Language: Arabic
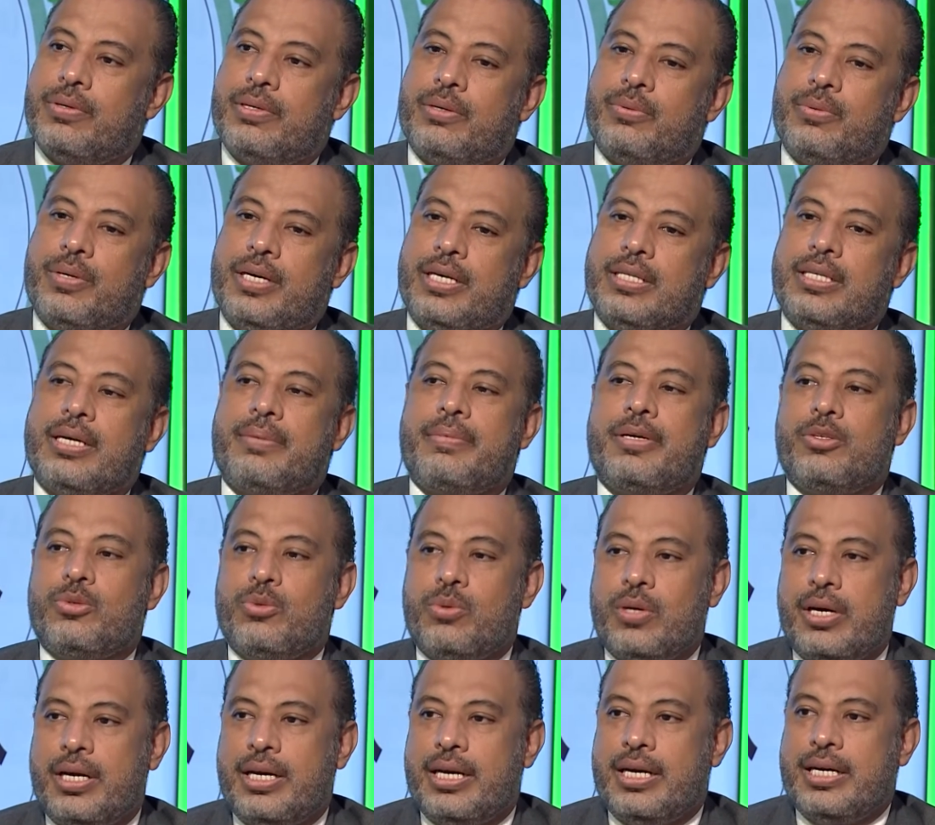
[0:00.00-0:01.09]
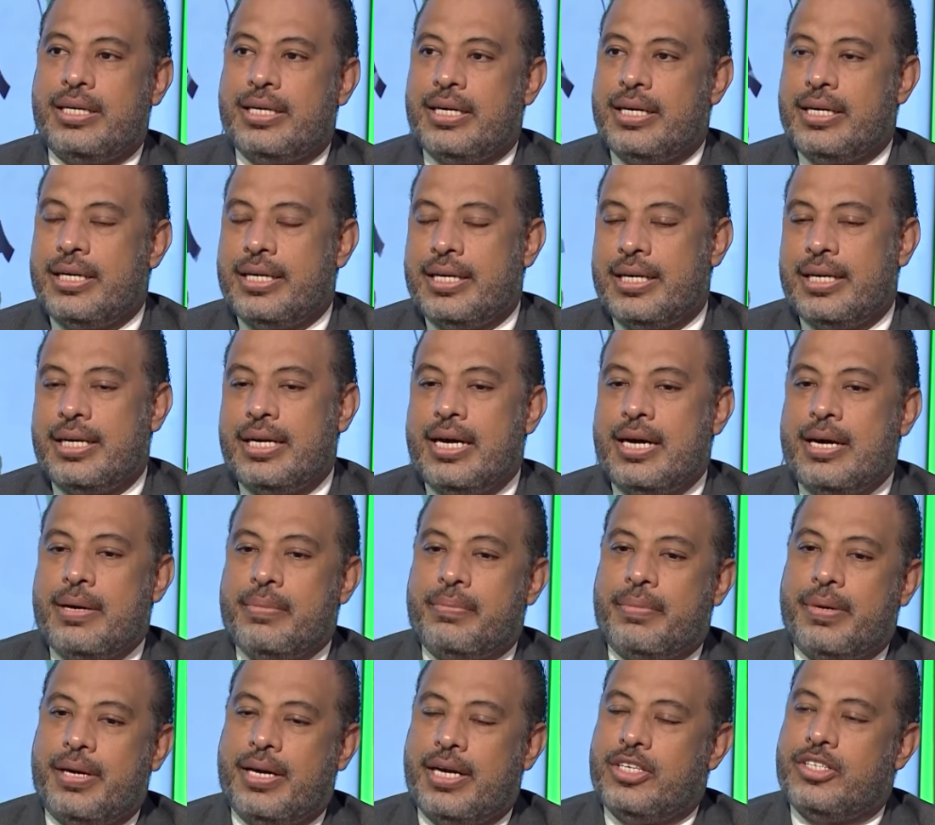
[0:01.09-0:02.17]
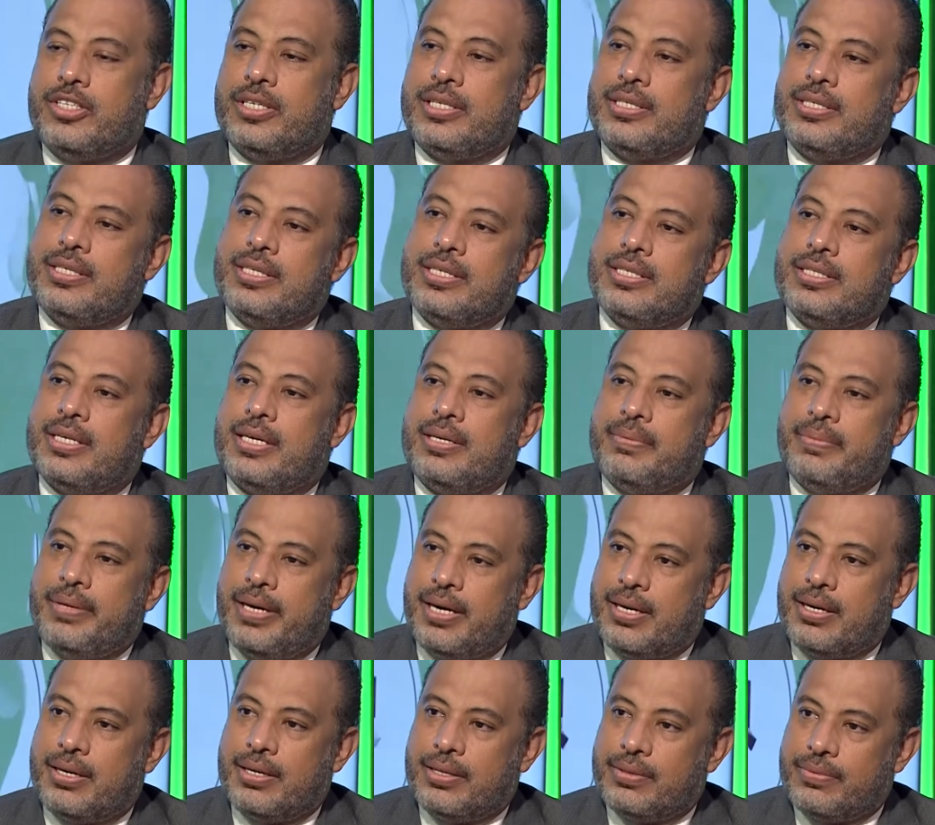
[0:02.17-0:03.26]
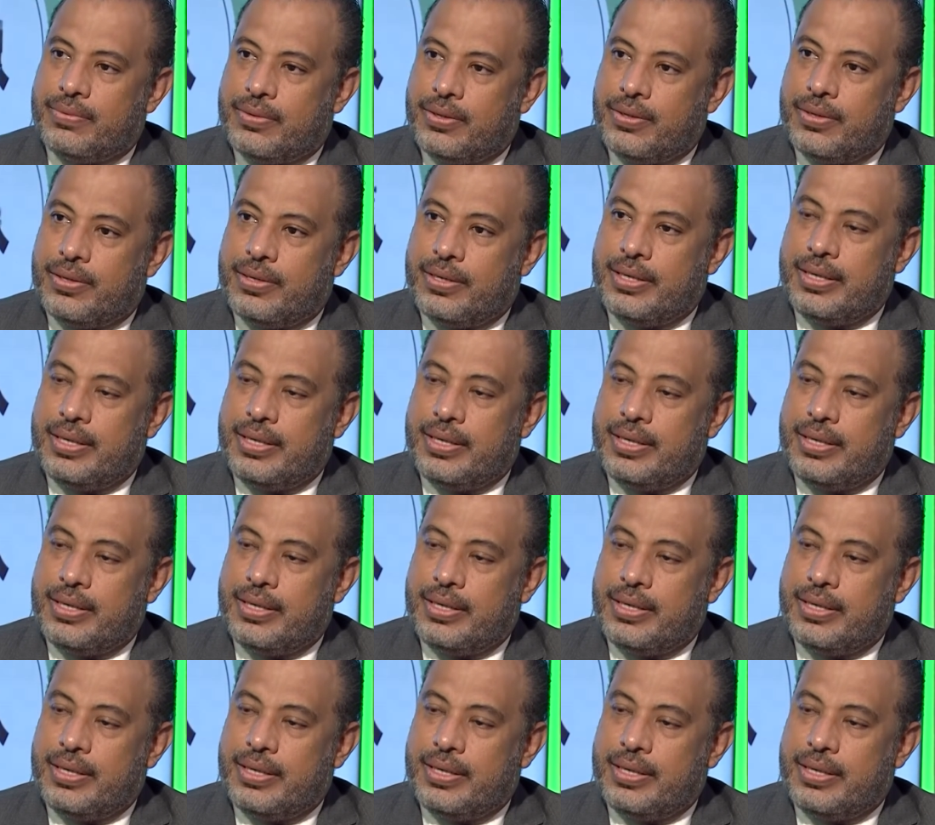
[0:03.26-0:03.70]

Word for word: واعتمدوها لان هي ملهاش تاثير سلبي على الاطفال